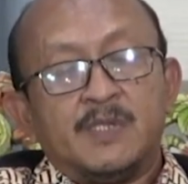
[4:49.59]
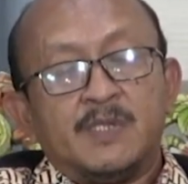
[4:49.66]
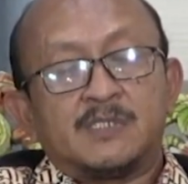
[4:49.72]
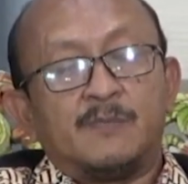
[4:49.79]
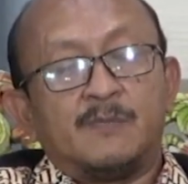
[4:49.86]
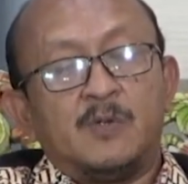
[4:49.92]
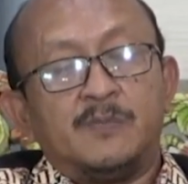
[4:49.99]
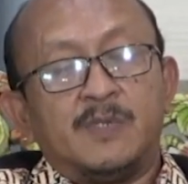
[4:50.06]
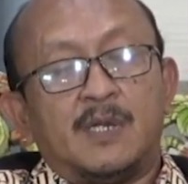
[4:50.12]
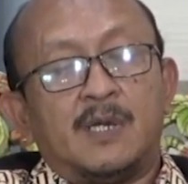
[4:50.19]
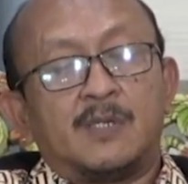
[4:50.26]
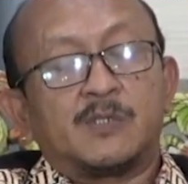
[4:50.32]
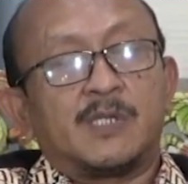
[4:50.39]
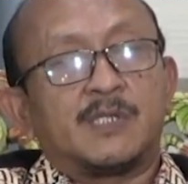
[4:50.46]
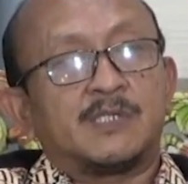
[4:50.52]
sebelumnya
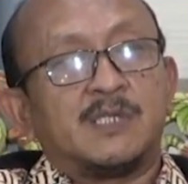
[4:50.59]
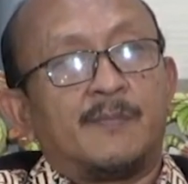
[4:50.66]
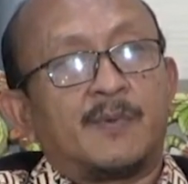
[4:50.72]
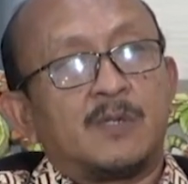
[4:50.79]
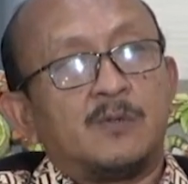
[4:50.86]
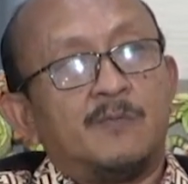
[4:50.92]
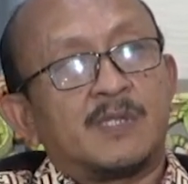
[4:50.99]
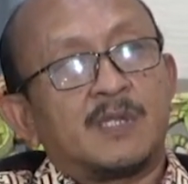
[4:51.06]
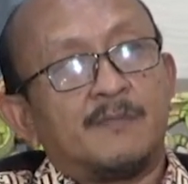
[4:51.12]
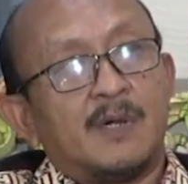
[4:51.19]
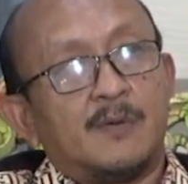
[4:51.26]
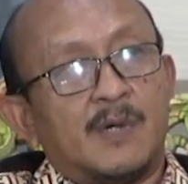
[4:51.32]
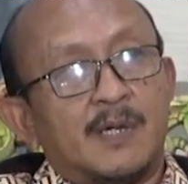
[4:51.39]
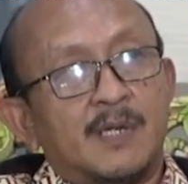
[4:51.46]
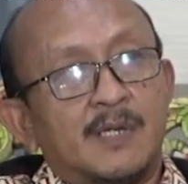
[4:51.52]
harus kita siapkan dulu batang
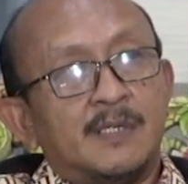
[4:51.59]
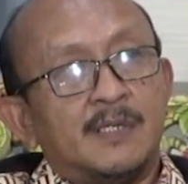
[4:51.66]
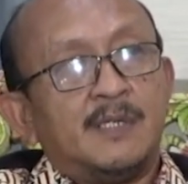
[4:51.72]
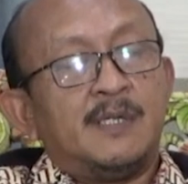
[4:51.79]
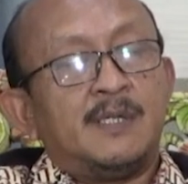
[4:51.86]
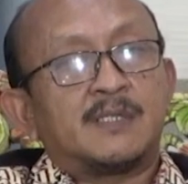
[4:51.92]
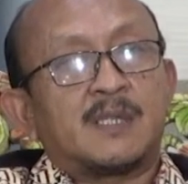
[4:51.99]
bawah hmm.